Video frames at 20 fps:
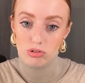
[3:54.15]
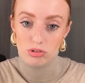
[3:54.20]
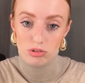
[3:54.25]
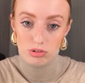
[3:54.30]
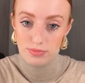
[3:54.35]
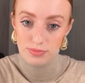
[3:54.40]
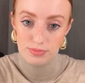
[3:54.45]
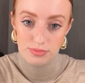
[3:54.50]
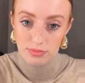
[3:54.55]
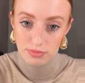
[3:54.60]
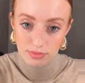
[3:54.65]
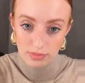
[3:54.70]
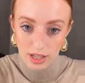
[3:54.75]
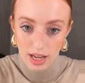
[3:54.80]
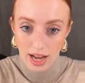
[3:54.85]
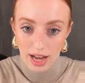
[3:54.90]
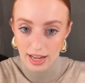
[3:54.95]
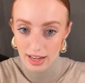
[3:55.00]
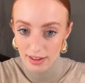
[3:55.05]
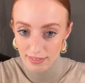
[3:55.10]

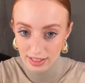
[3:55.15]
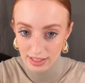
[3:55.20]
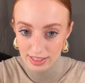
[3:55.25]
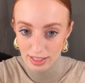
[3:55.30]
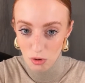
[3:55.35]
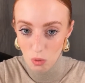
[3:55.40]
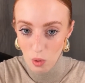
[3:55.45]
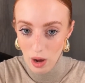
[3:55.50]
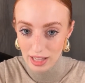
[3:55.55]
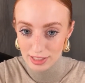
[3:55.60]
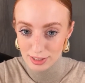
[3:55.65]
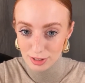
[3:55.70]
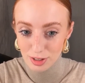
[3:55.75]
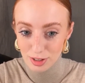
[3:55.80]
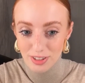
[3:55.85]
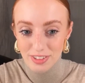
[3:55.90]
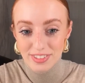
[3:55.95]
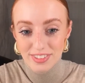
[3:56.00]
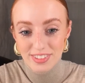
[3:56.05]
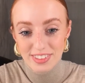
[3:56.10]
H24.